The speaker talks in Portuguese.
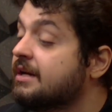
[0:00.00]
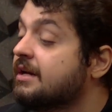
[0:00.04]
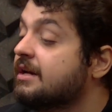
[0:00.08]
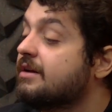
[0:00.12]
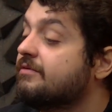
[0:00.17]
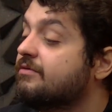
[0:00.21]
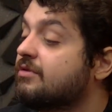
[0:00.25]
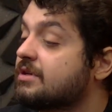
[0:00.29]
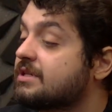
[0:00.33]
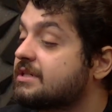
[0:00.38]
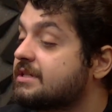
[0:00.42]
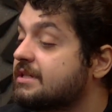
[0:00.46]
E
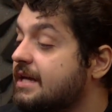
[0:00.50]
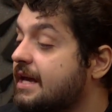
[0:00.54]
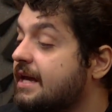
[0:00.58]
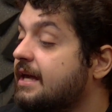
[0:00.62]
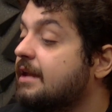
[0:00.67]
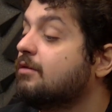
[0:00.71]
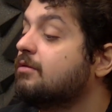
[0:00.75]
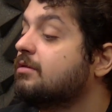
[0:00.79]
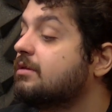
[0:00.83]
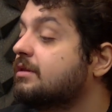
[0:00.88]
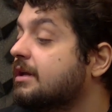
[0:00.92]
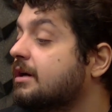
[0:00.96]
você
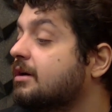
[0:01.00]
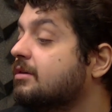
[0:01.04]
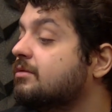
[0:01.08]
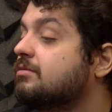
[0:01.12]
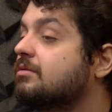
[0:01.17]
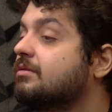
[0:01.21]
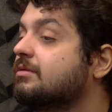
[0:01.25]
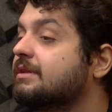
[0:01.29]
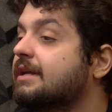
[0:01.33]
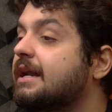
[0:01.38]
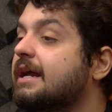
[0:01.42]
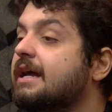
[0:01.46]
lutando
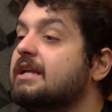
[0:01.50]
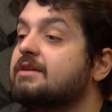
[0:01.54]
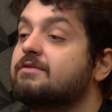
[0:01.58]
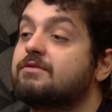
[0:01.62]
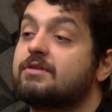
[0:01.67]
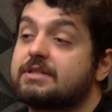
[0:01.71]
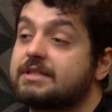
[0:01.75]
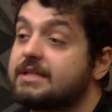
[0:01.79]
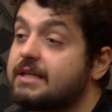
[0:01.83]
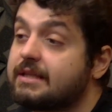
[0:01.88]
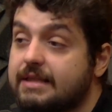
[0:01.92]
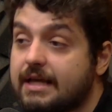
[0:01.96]
contra eles,
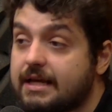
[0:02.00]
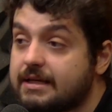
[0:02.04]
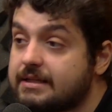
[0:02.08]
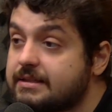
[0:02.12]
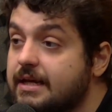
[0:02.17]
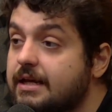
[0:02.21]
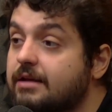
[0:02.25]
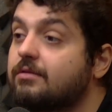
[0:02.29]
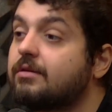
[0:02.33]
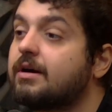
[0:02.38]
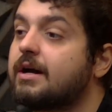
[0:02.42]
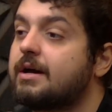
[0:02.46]
você tá
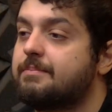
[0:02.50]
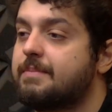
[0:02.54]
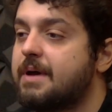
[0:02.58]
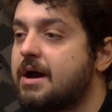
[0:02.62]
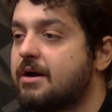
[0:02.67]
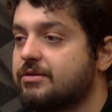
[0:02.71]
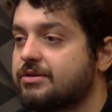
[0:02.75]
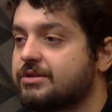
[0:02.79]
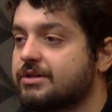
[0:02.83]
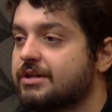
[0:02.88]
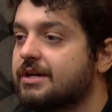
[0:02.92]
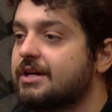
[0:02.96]
sendo
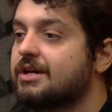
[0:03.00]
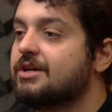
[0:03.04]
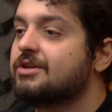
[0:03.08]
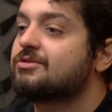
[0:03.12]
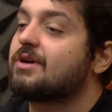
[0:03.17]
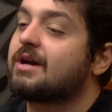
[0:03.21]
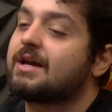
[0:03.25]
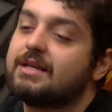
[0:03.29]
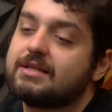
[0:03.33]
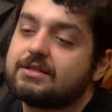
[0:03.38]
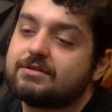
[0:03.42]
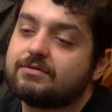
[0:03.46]
rebelde.
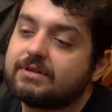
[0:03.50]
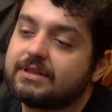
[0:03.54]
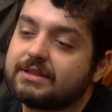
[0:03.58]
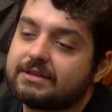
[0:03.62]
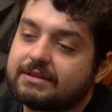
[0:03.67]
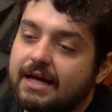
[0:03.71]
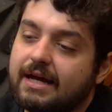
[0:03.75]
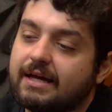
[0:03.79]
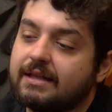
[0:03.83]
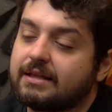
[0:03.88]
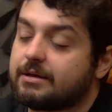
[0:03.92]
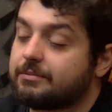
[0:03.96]
Só que eles não
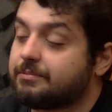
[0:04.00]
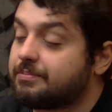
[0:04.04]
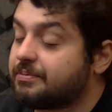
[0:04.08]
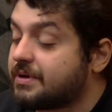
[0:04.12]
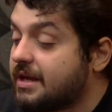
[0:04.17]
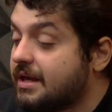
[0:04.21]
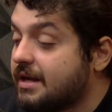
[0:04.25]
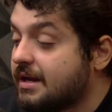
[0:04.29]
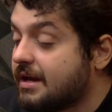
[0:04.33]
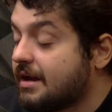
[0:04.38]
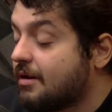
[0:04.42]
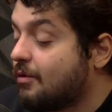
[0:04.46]
entendem,
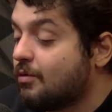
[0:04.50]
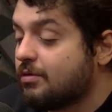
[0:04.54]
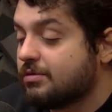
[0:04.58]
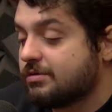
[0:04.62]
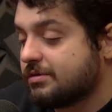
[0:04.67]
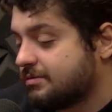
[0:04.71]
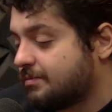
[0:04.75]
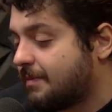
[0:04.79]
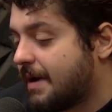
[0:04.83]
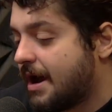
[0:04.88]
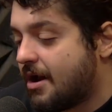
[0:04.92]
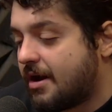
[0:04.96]
porque
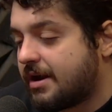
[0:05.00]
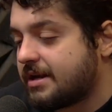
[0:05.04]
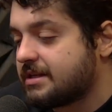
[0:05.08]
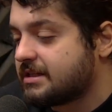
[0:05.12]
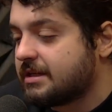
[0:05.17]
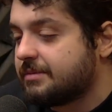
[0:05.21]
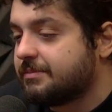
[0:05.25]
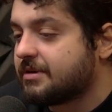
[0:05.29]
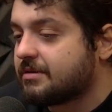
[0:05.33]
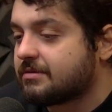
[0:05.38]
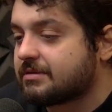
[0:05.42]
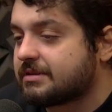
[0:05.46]
os maiores
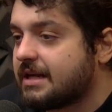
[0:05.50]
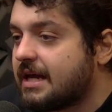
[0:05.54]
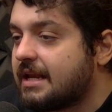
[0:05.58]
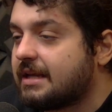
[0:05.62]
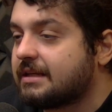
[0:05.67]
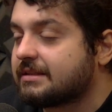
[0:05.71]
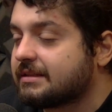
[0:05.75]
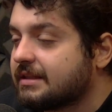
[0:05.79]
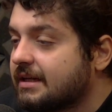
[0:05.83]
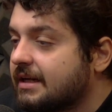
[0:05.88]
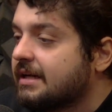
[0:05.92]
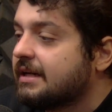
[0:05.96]
inimigos
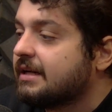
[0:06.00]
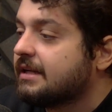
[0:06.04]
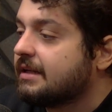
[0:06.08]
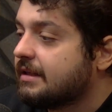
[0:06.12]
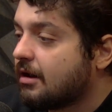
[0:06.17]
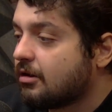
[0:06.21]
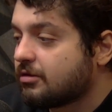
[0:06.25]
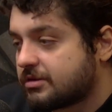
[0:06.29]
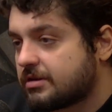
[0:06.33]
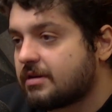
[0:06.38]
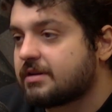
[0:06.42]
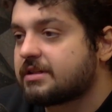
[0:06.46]
deles
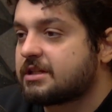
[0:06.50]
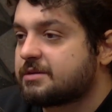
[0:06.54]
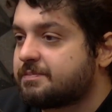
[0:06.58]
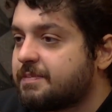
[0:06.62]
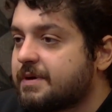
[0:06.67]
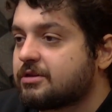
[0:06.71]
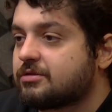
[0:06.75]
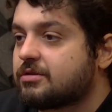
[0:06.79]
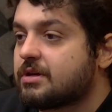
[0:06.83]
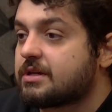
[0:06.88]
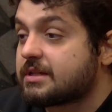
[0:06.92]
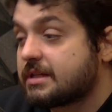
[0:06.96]
não são essas
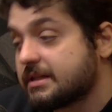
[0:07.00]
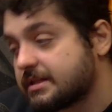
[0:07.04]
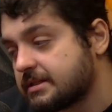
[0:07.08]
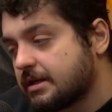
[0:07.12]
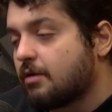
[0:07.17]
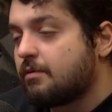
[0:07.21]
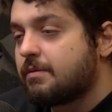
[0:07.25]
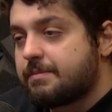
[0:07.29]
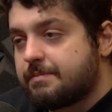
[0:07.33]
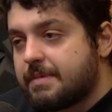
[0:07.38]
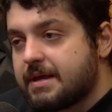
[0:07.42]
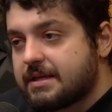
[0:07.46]
pessoas que
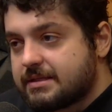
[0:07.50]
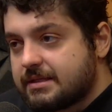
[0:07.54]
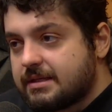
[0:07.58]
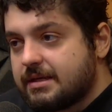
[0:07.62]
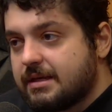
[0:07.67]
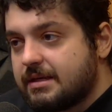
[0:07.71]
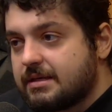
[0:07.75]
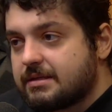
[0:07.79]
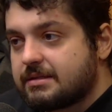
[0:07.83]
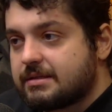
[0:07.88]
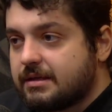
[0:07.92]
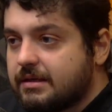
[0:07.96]
são
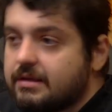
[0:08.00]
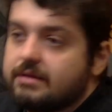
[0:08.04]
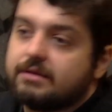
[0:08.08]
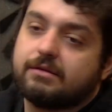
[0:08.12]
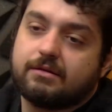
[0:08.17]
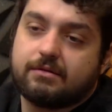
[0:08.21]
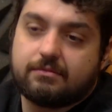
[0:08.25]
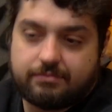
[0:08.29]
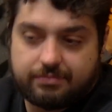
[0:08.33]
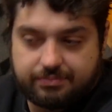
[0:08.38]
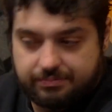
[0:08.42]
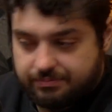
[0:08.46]
imbecis
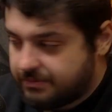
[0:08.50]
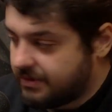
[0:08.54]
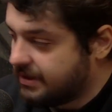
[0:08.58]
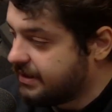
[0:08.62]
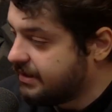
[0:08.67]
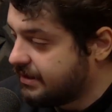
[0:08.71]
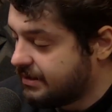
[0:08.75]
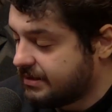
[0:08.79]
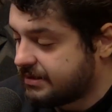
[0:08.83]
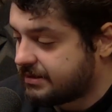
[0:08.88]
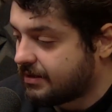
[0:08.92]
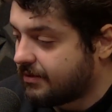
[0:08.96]
e,
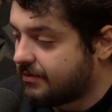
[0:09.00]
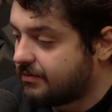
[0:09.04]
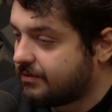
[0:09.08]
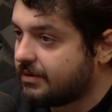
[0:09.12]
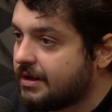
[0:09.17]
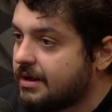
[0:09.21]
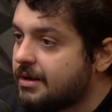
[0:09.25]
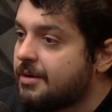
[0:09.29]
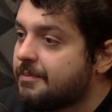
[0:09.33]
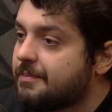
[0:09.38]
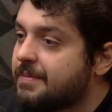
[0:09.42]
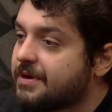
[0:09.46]
e são
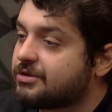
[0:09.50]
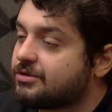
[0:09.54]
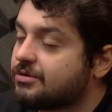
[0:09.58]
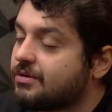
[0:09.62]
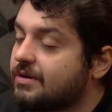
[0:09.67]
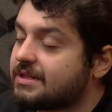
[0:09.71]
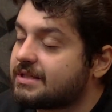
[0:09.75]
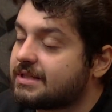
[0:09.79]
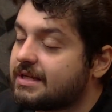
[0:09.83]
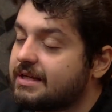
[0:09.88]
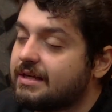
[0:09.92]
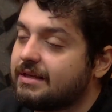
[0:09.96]

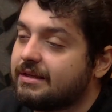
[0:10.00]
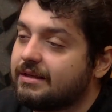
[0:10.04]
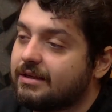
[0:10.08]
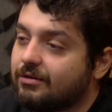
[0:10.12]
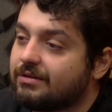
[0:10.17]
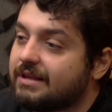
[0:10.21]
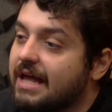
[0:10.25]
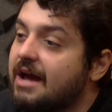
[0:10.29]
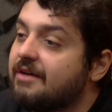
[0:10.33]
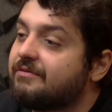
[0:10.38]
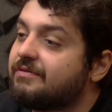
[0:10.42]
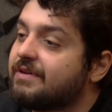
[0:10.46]
pessoas e, que não
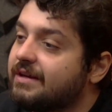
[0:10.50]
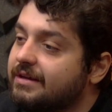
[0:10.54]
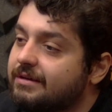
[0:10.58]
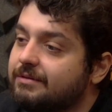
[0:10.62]
devem.